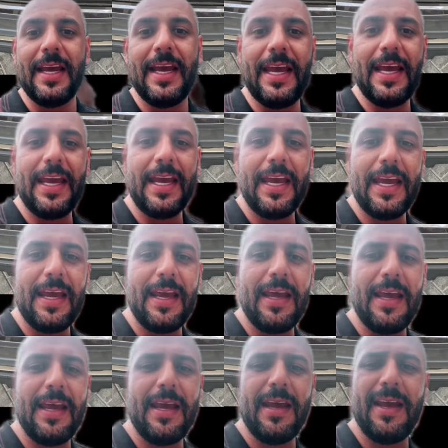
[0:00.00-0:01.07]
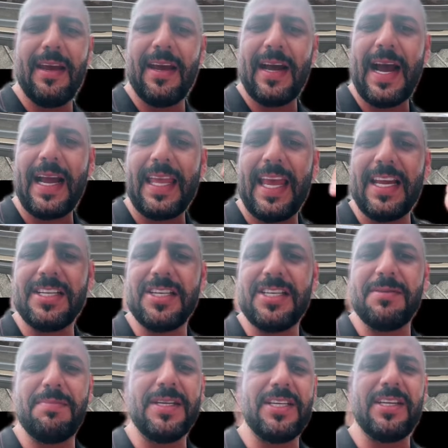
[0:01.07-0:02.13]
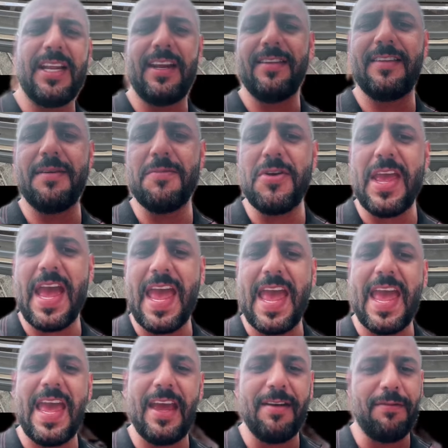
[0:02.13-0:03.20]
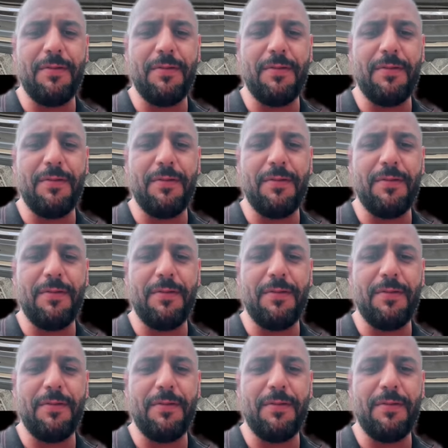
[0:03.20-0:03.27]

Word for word: É, raquete de beach tênis da mulher.